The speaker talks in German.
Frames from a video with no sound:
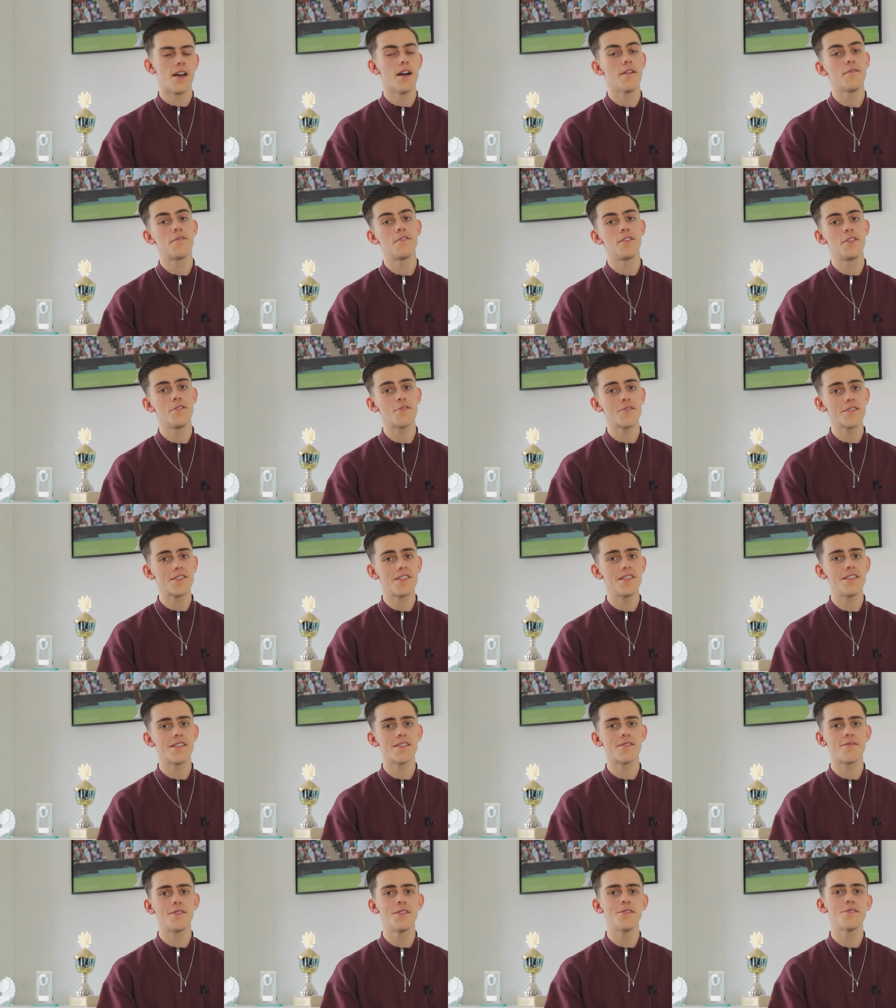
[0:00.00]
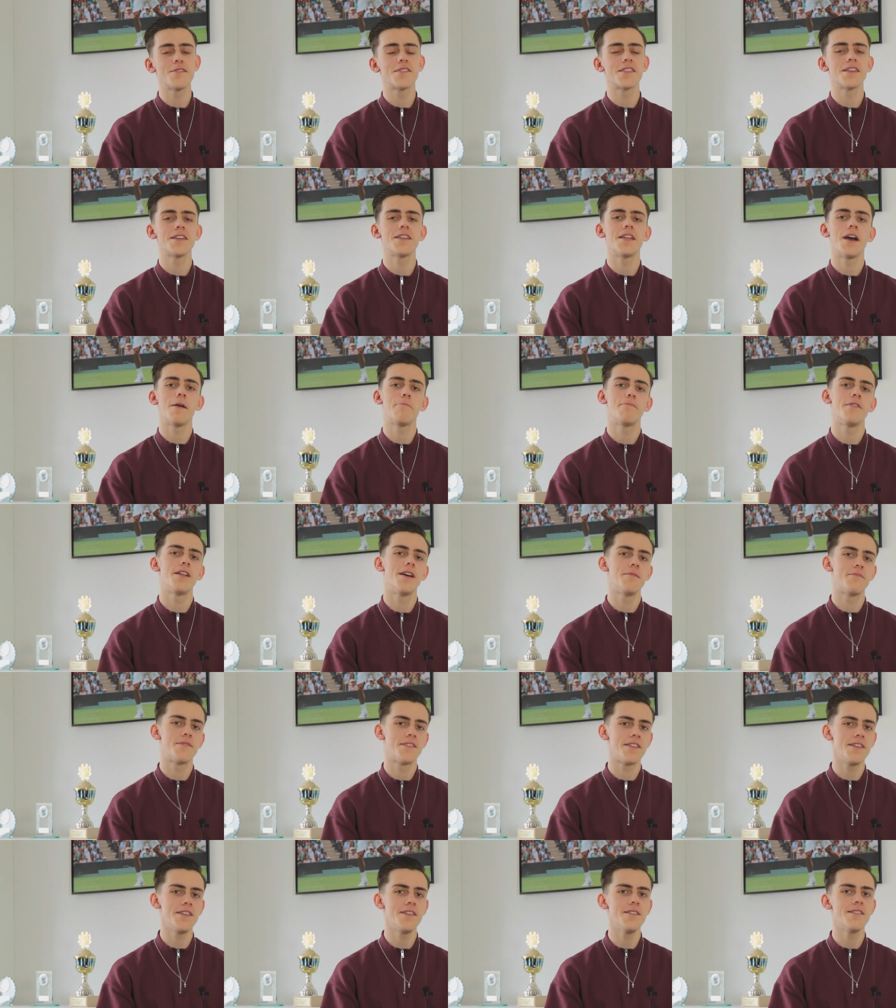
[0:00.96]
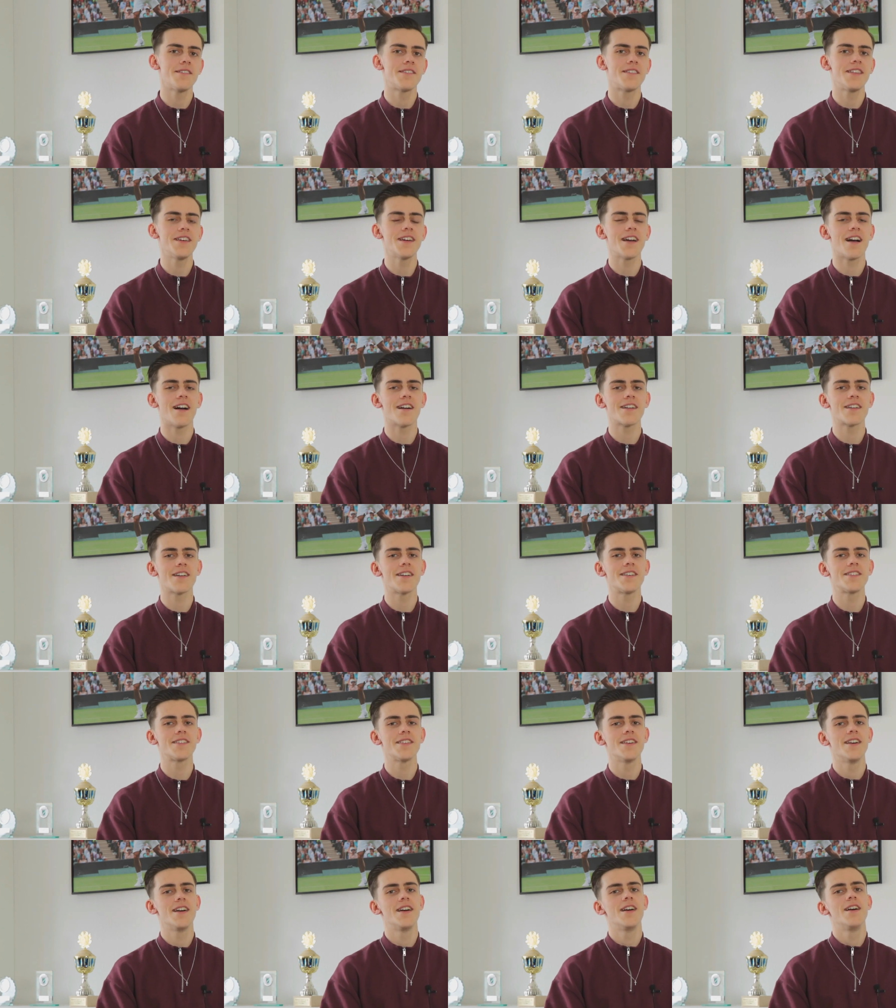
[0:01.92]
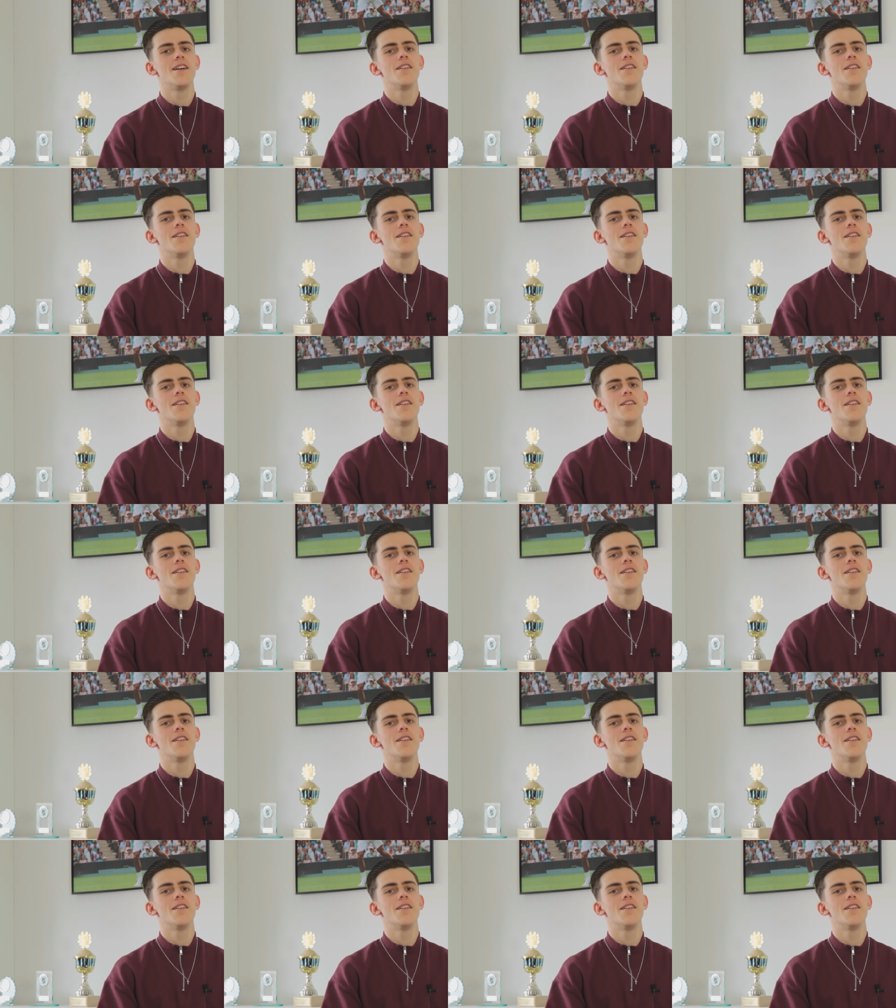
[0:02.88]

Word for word: Ja, für die Jungs, die das Video sehen, Epilepsie ist die Krankheit,